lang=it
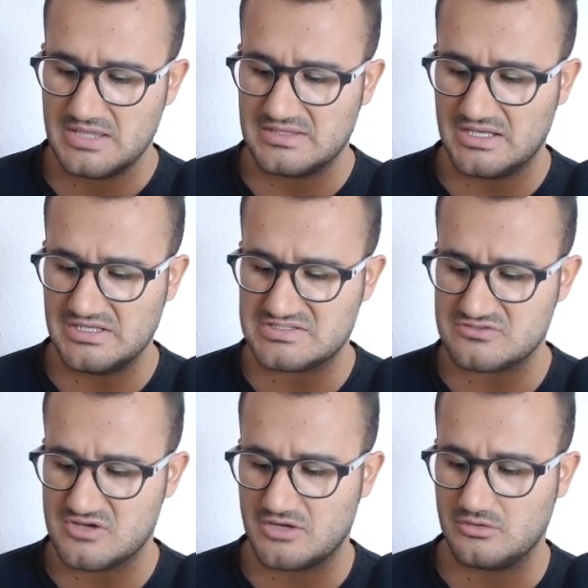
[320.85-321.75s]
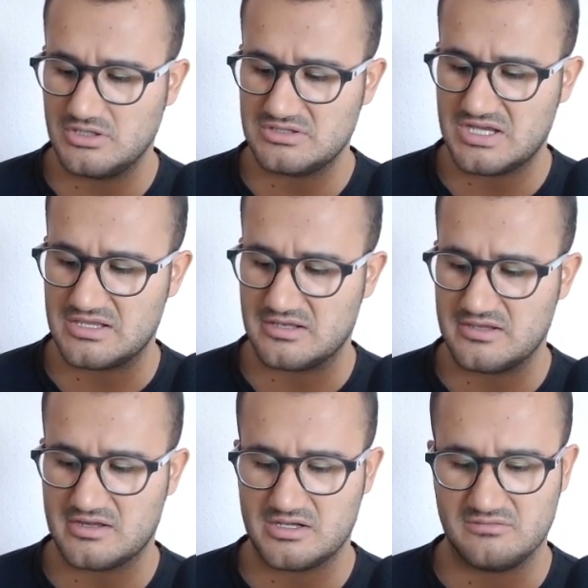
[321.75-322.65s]
Da inizio anno in Italia gli
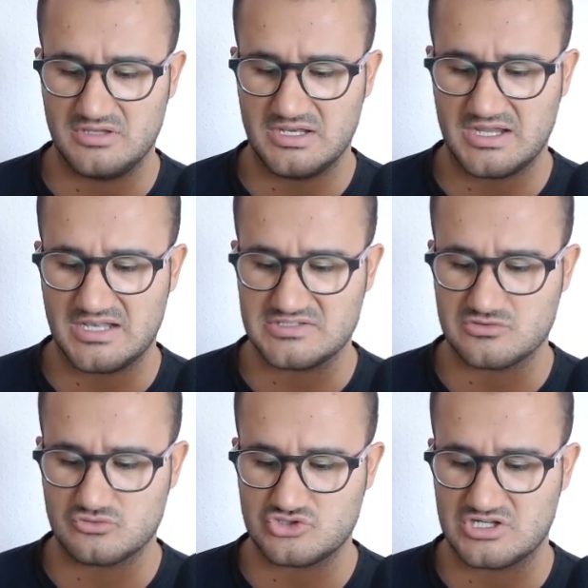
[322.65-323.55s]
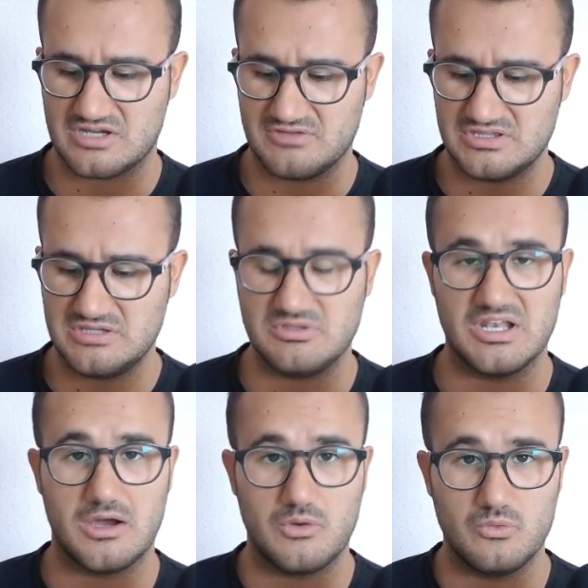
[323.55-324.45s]
arrivi illegali sono circa
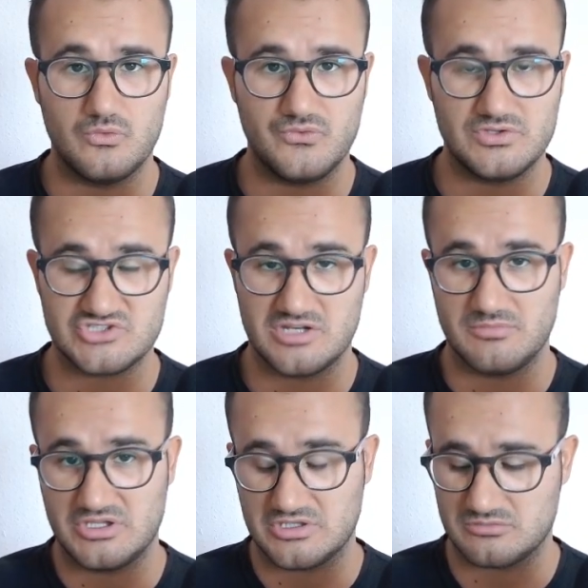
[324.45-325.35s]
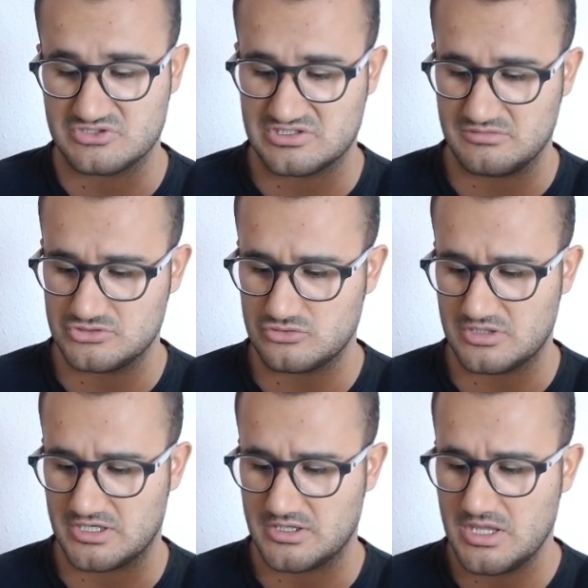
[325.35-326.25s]
20.000 ufficialmente, come scrive il
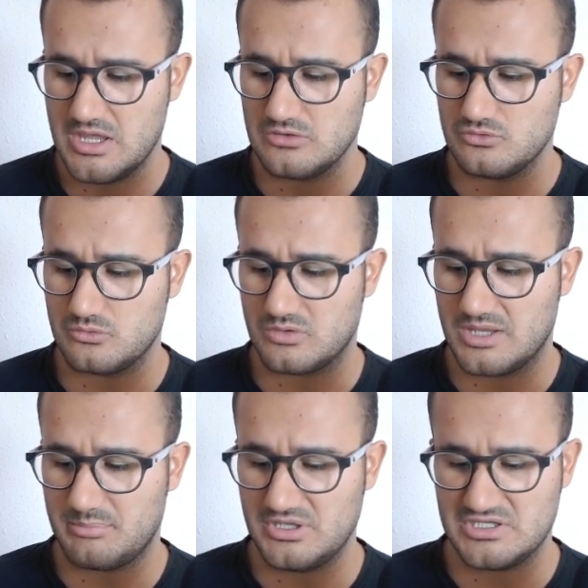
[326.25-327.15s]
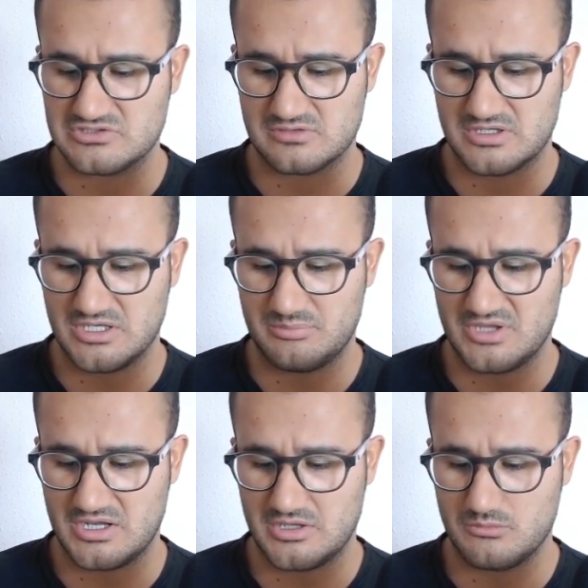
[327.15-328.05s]
giornale, dunque la penisola nei
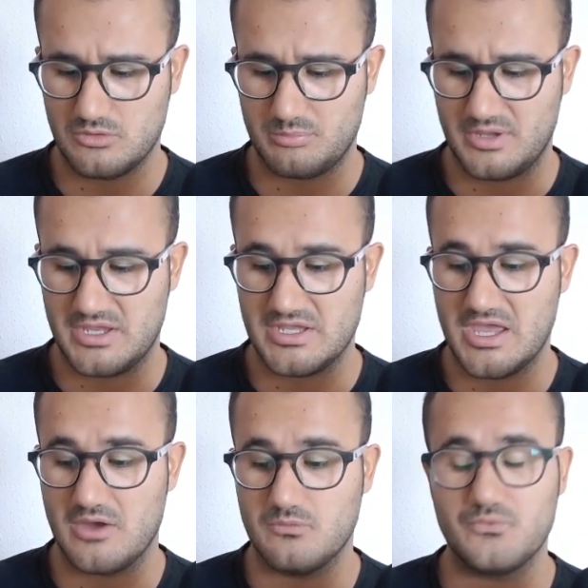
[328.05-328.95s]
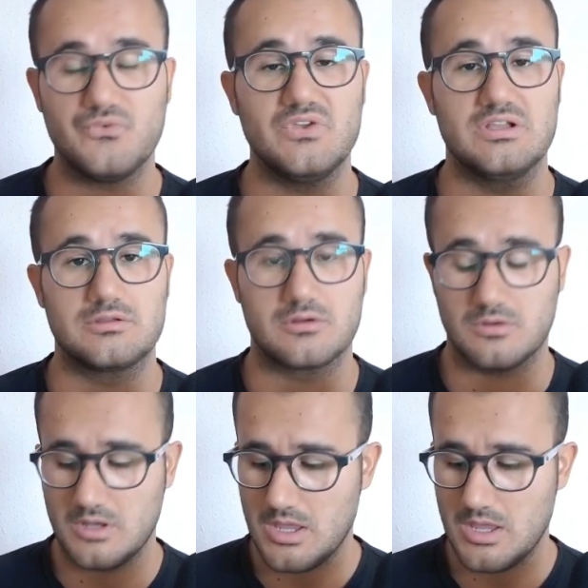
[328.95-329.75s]
piani europei è un filtro